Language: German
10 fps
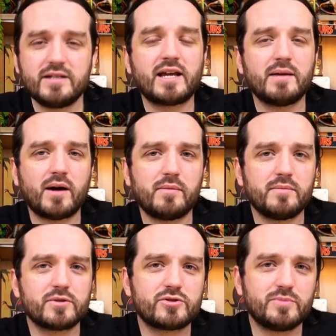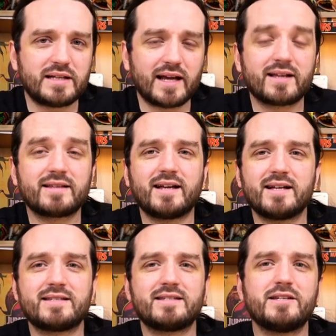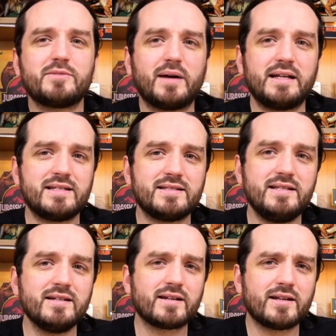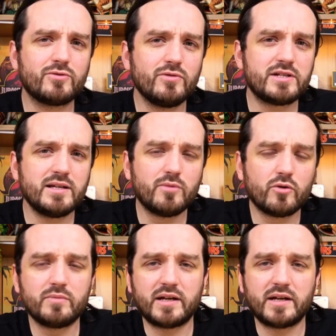Ich gebe aber immer zu bedenken, dass es sich bei diesen Tieren natürlich immer um